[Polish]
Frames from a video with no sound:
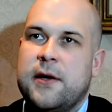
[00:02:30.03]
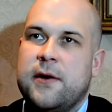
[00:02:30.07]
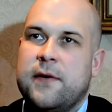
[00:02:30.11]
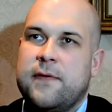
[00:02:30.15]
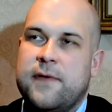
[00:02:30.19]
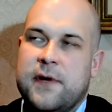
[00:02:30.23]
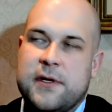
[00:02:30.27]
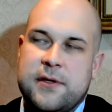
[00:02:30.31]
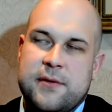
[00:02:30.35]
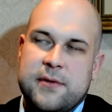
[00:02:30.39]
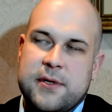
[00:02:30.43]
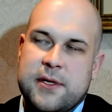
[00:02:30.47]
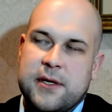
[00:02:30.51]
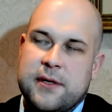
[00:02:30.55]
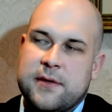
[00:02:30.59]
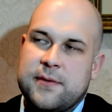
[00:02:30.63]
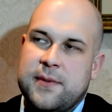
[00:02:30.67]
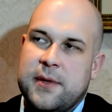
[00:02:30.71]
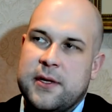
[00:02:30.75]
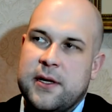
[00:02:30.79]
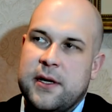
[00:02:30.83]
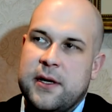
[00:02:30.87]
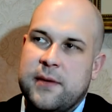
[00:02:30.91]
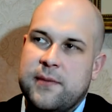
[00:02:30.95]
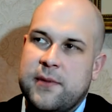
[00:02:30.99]
uważam, że tak
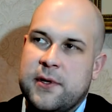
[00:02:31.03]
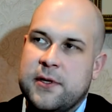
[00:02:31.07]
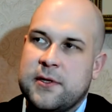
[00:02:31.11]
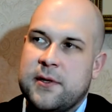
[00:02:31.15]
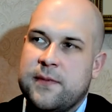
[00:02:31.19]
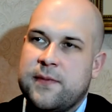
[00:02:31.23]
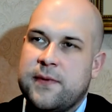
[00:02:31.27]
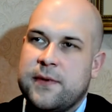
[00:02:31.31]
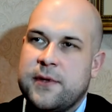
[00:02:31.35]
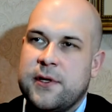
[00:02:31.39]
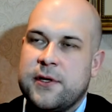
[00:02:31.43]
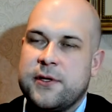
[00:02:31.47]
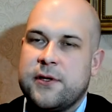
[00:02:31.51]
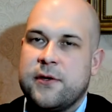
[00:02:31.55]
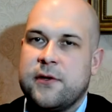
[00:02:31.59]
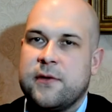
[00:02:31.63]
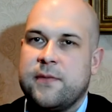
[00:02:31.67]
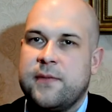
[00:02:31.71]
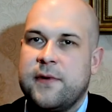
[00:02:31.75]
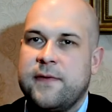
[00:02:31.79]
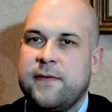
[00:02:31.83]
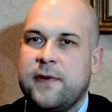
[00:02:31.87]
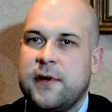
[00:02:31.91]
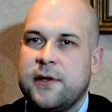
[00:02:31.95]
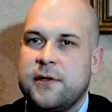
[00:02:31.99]
wspaniała impreza powinna się
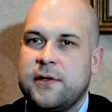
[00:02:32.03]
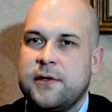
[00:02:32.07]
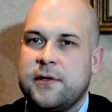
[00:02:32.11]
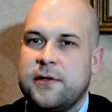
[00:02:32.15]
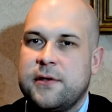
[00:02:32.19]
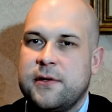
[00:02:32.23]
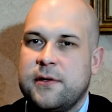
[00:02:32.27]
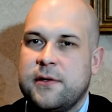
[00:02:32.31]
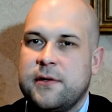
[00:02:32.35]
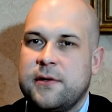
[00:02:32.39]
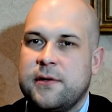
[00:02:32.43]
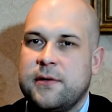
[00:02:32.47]
odbywać